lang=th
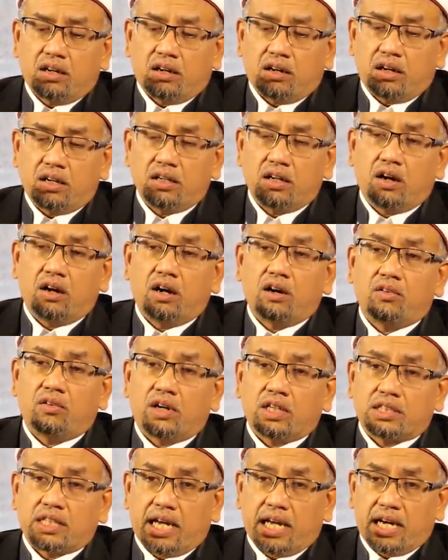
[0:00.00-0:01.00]
ขอร้อง
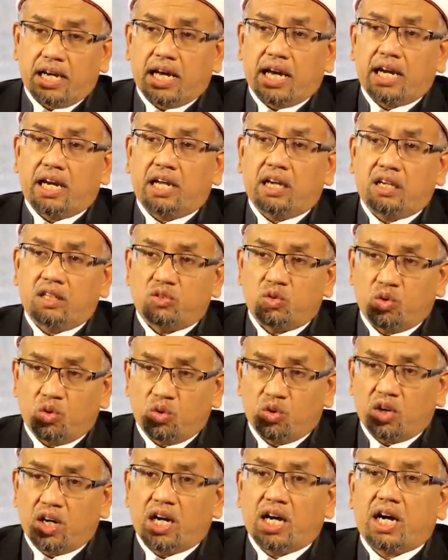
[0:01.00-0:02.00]
ว่าท่านอ่านให้
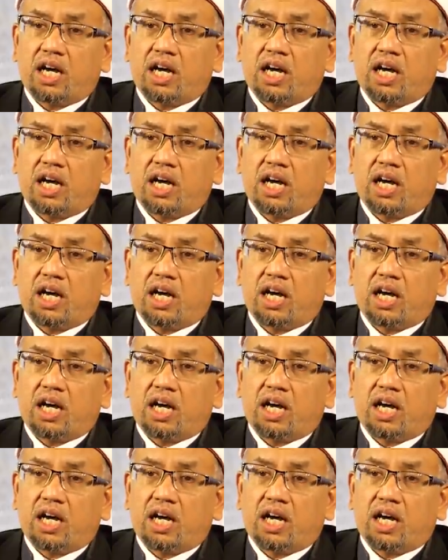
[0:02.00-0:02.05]
ทั่ว